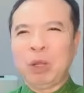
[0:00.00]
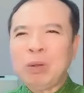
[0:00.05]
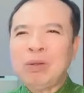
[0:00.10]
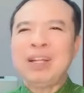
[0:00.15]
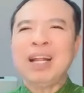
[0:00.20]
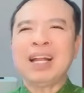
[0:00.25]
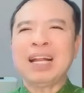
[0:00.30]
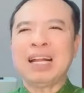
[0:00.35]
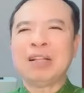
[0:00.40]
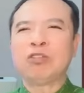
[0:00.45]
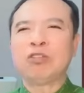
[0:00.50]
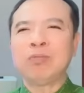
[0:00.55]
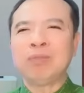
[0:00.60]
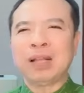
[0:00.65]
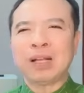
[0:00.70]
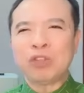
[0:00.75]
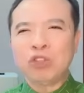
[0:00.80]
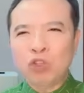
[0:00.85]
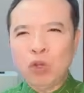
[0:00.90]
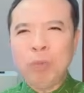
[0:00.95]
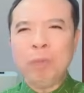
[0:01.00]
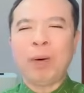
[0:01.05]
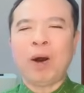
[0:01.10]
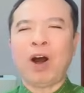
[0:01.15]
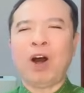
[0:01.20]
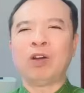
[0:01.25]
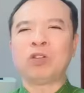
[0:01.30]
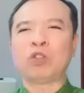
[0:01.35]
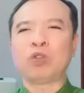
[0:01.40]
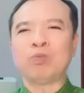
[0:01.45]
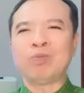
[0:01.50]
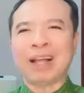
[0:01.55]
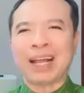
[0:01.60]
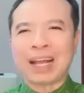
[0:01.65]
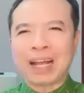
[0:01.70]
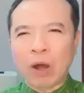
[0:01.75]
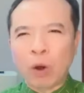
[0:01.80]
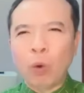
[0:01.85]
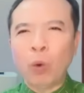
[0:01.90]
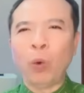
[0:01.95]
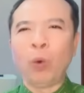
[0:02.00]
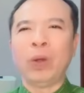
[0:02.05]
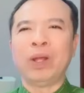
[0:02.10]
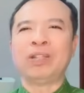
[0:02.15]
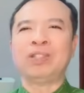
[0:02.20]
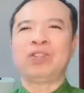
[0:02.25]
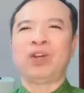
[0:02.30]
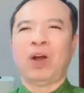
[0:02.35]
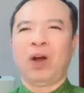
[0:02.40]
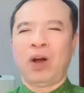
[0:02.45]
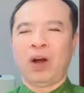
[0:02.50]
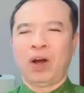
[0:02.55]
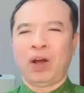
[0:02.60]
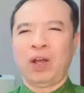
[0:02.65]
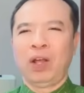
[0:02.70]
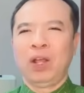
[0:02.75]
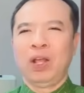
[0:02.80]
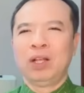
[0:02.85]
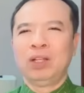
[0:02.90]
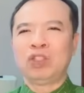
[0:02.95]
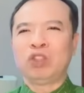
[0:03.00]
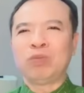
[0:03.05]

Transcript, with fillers: tốt nhất là chúng ta giúp họ chúng ta cầu nguyện cho họ